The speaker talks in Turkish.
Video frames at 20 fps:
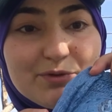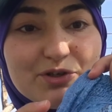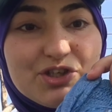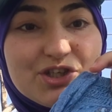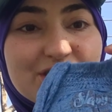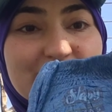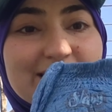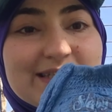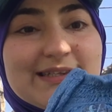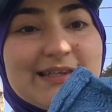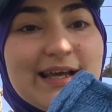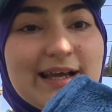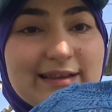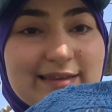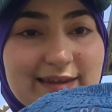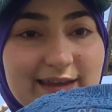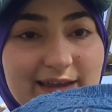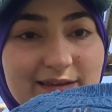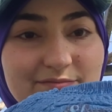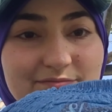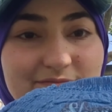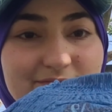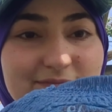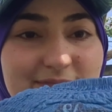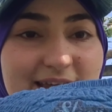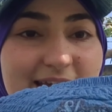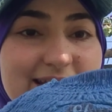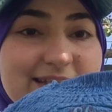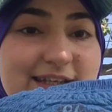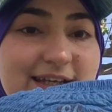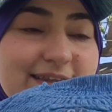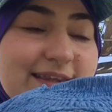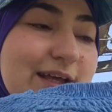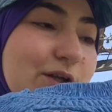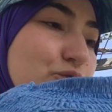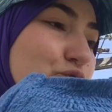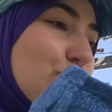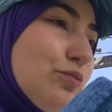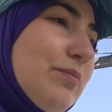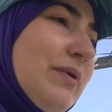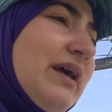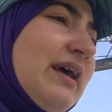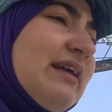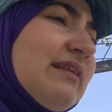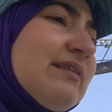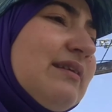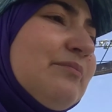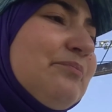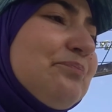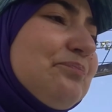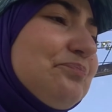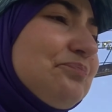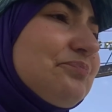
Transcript: bir şık zaten. Gerçekten çok beğendim.